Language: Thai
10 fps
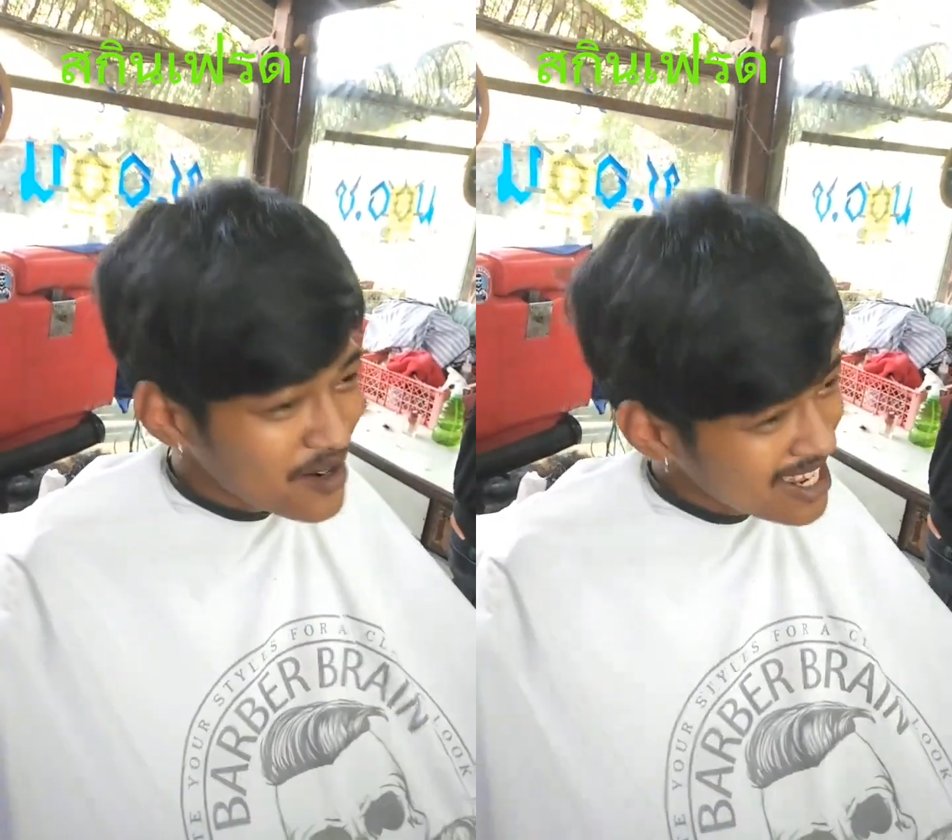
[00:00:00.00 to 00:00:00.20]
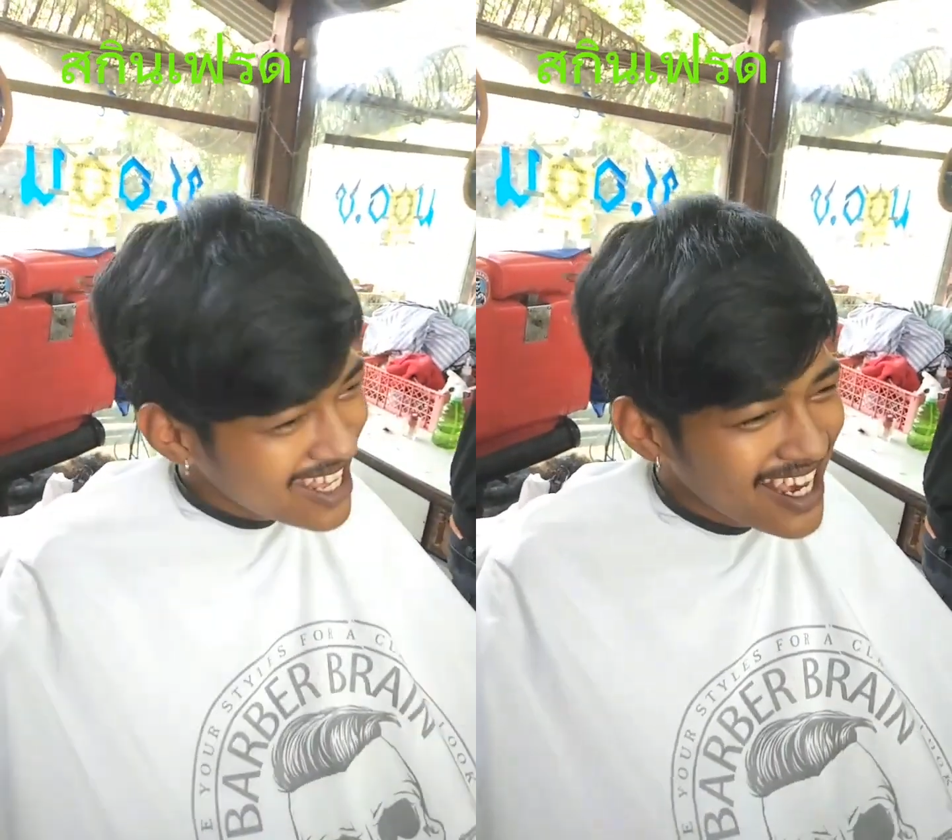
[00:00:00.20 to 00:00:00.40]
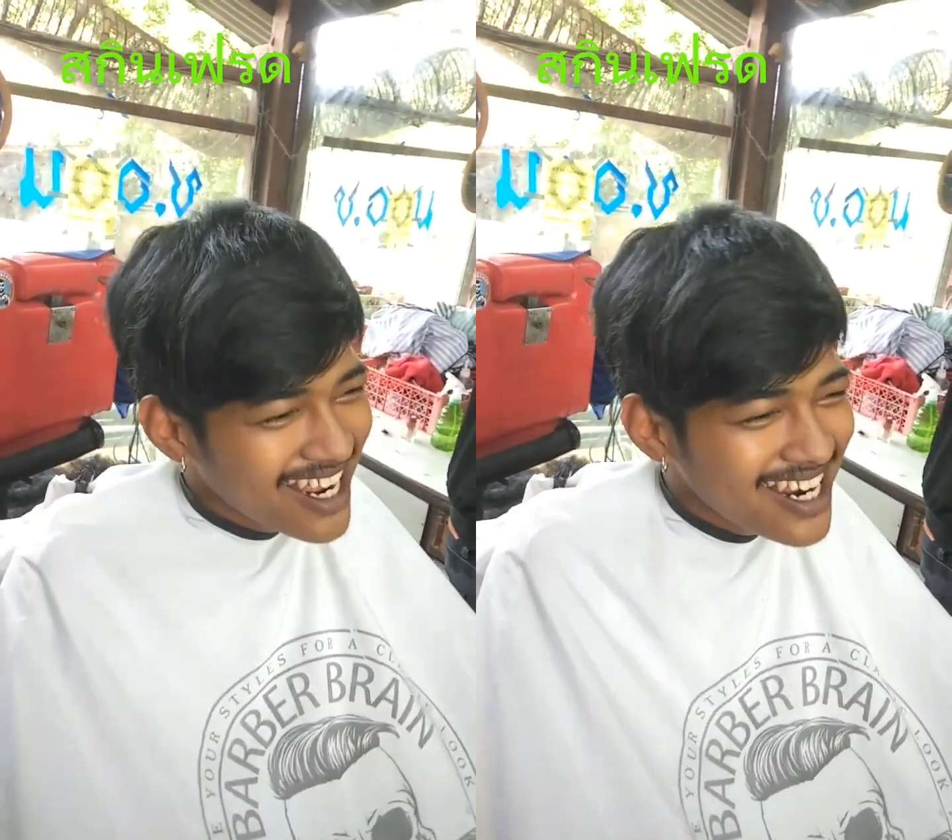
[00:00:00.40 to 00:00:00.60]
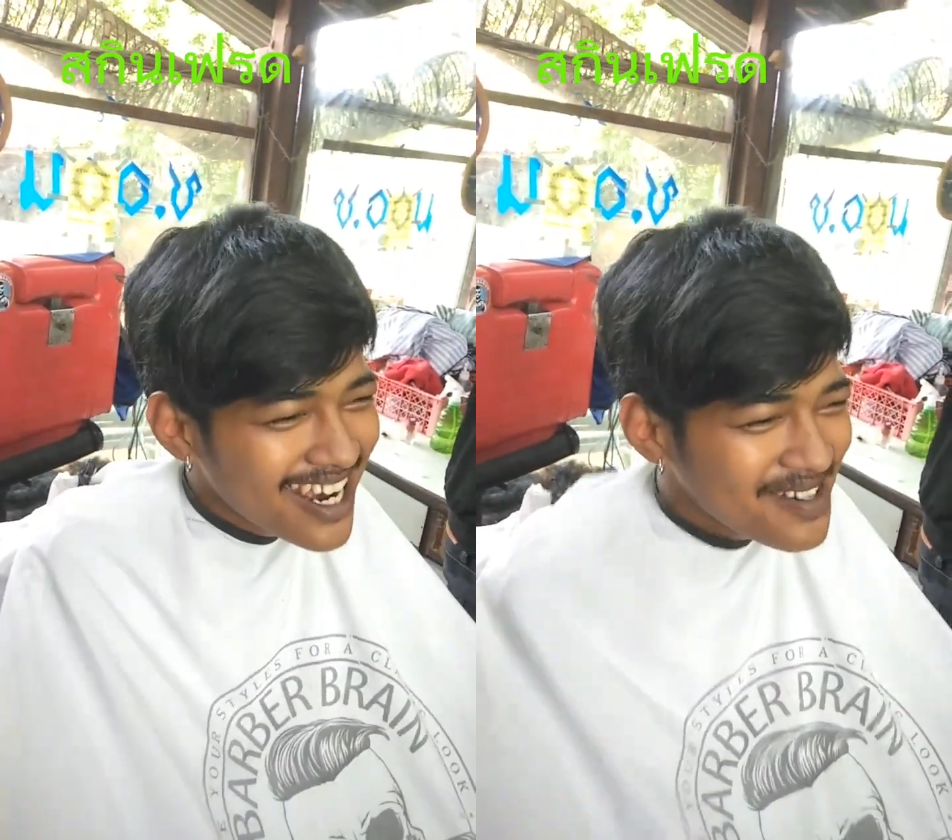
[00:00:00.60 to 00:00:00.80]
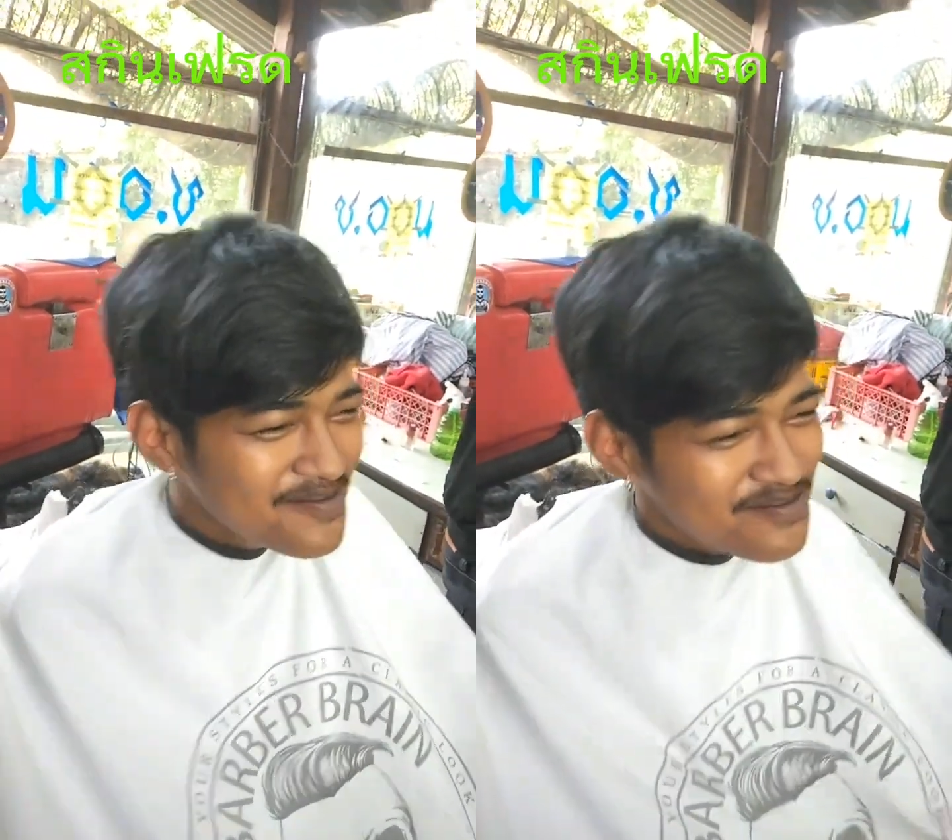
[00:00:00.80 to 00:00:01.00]
เท่ๆนะ
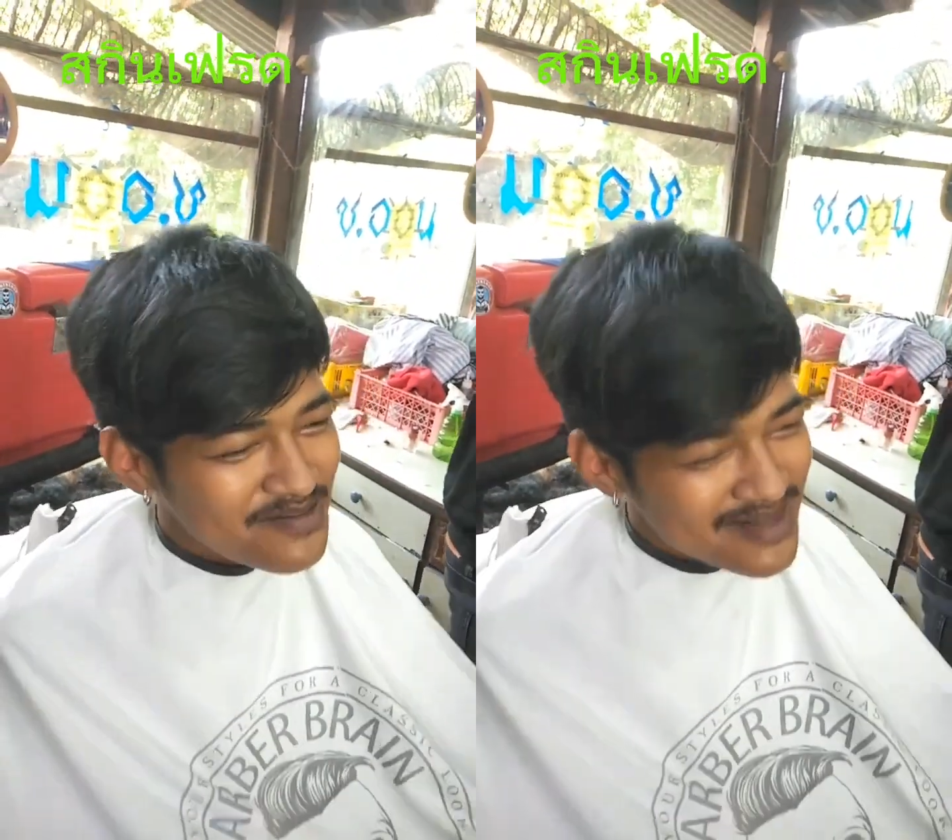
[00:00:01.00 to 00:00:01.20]
ครับ